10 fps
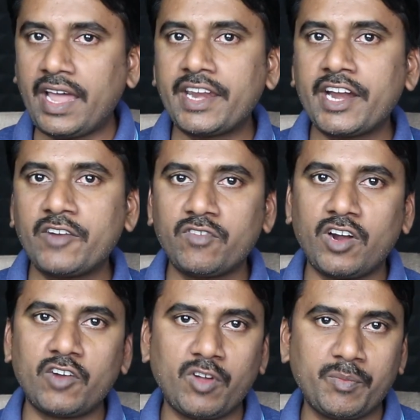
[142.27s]
ఆండ్రాయిడ్
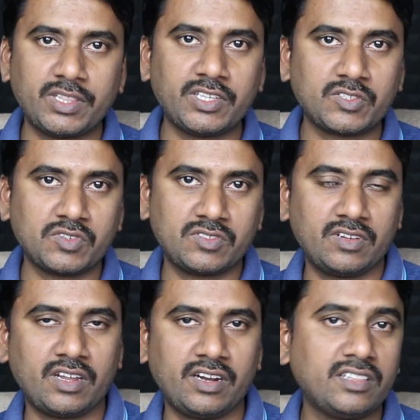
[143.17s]
ఫ్లాట్ ప్లాట్ఫామ్ పై
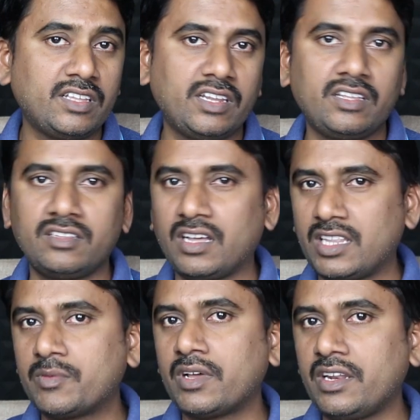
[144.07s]
తీసుకొస్తున్నారని దీన్ని
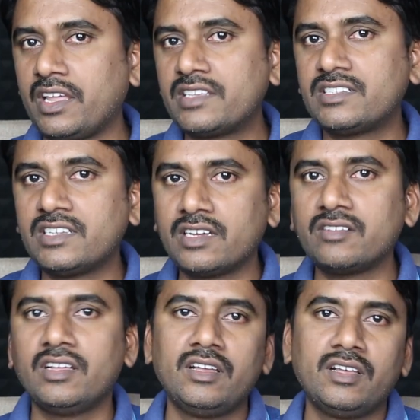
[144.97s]
దాదాపుగా నెక్స్ట్ ఇయర్